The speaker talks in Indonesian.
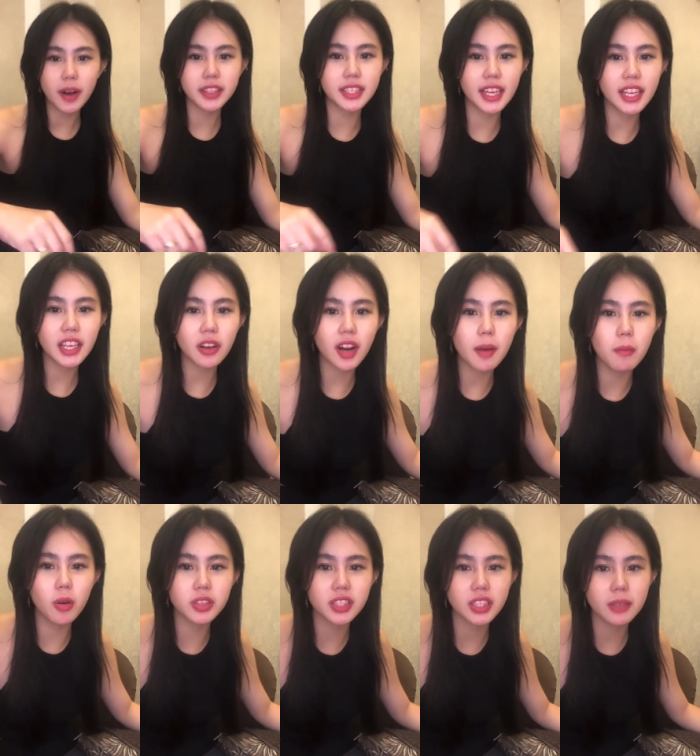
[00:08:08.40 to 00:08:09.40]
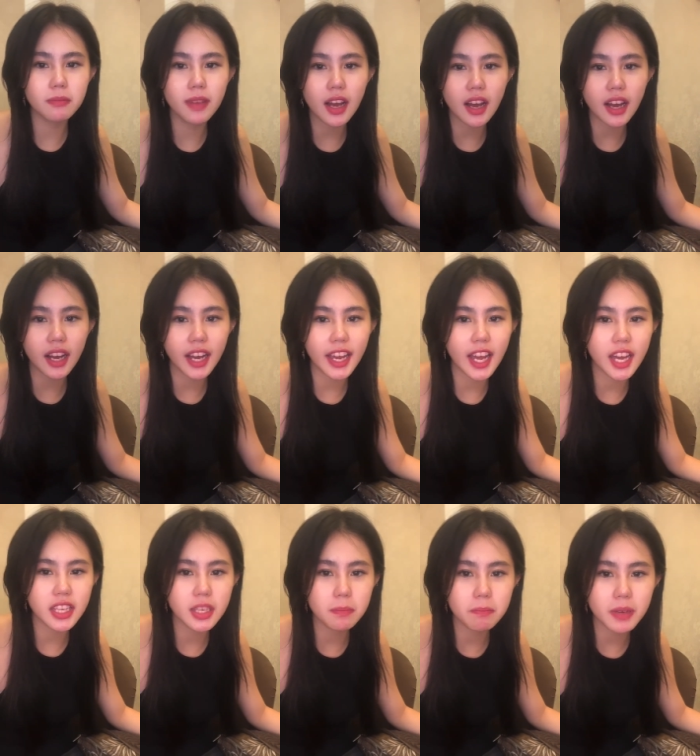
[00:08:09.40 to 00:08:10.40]
Wajah yang rambut seni mbak
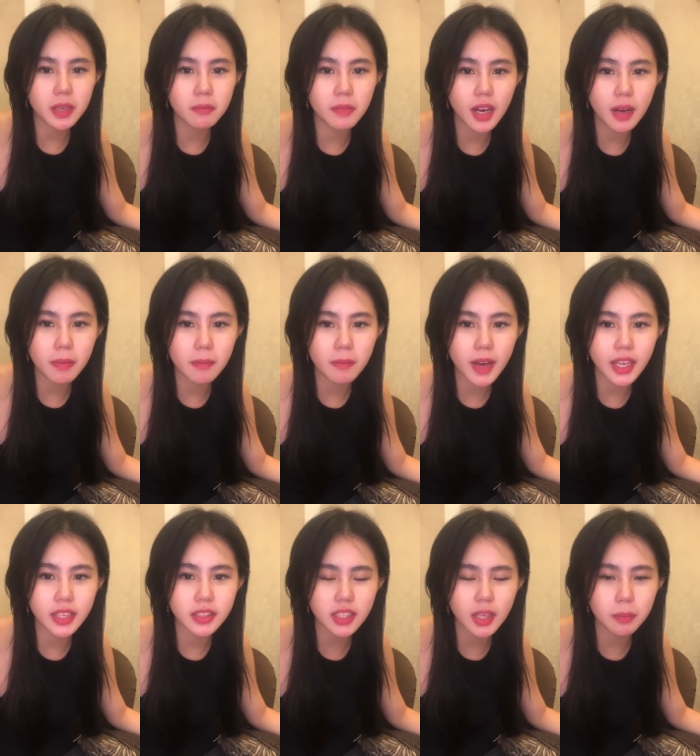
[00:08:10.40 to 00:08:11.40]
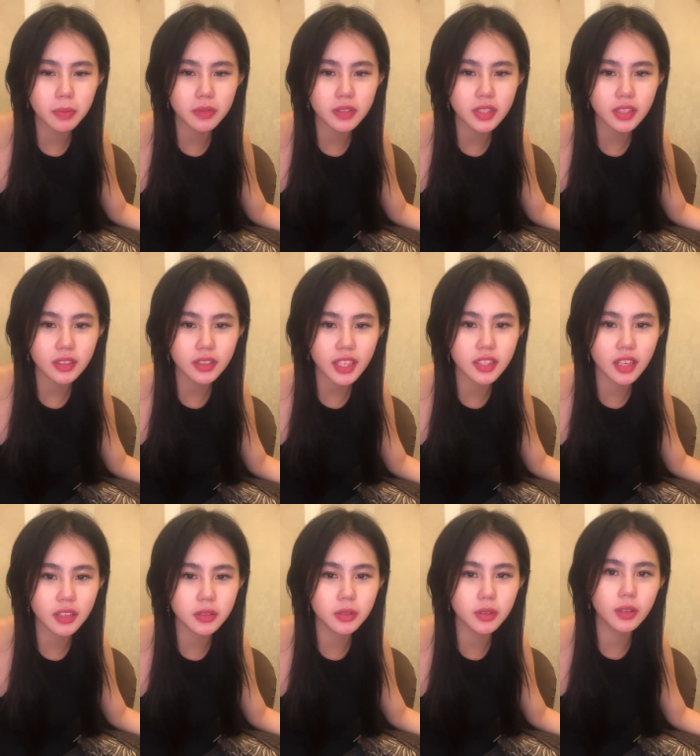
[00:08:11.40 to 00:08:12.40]
kayak iping mbak pemain cabut cinta
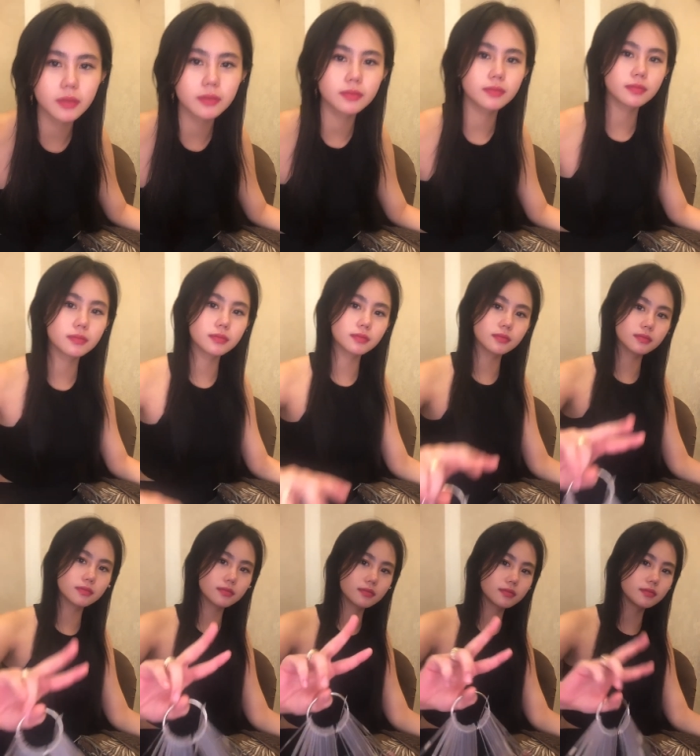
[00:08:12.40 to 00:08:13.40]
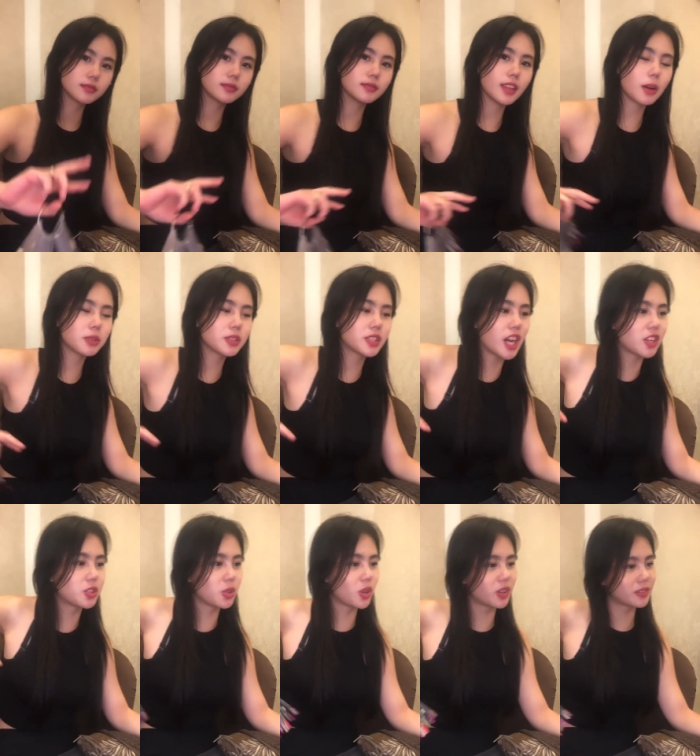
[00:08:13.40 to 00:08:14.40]
jadul aku
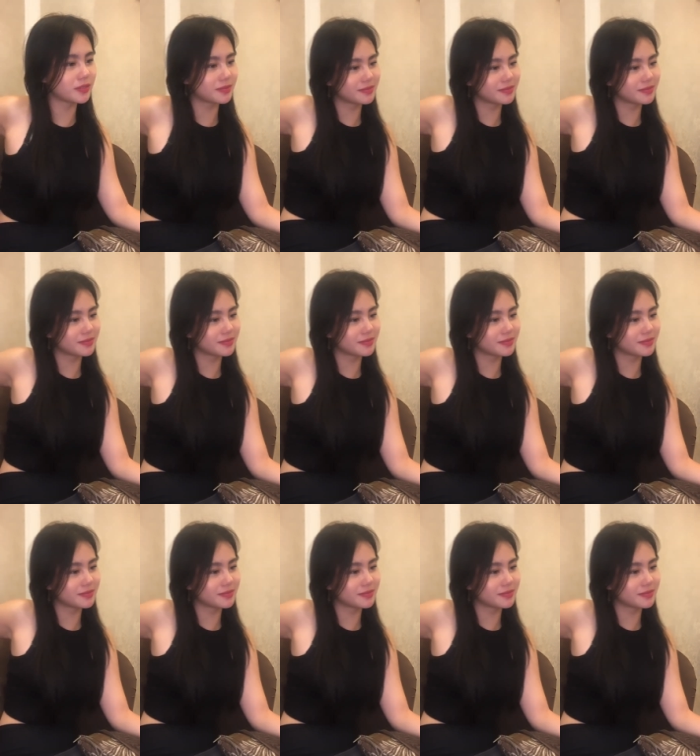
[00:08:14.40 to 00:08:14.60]
jadul